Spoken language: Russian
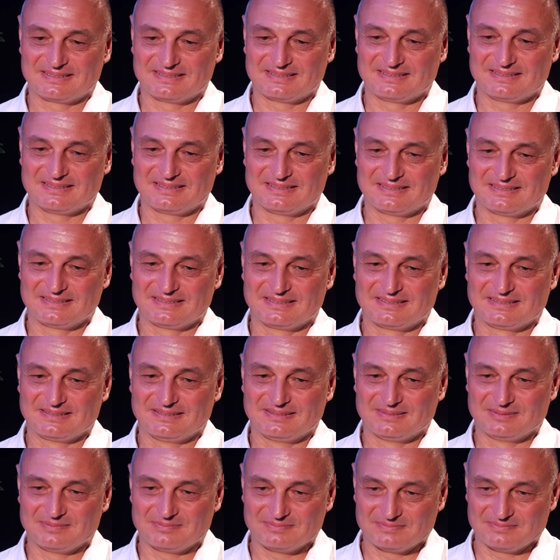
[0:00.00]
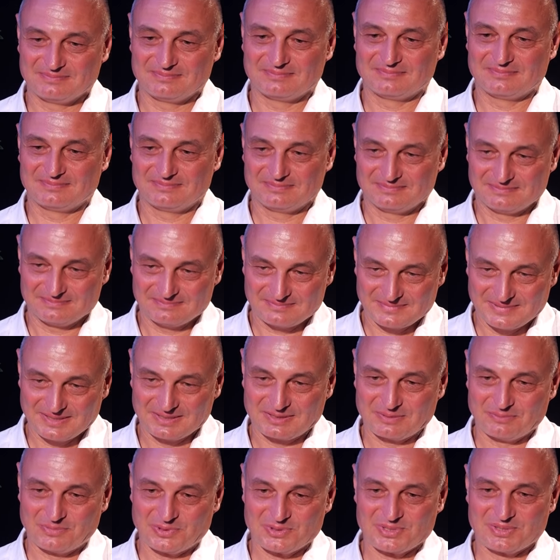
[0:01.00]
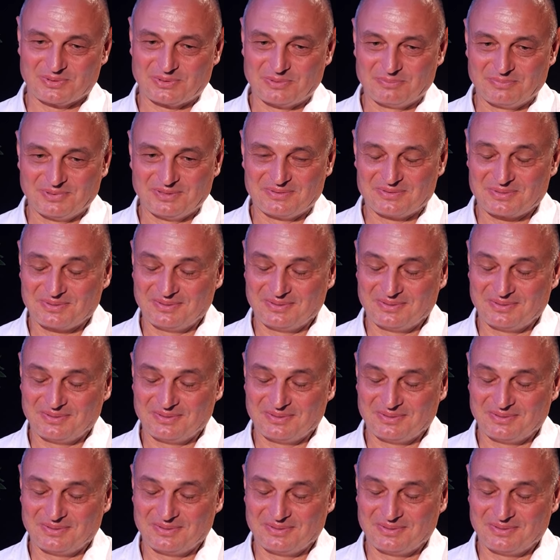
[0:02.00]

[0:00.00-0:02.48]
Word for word: э, это можно купить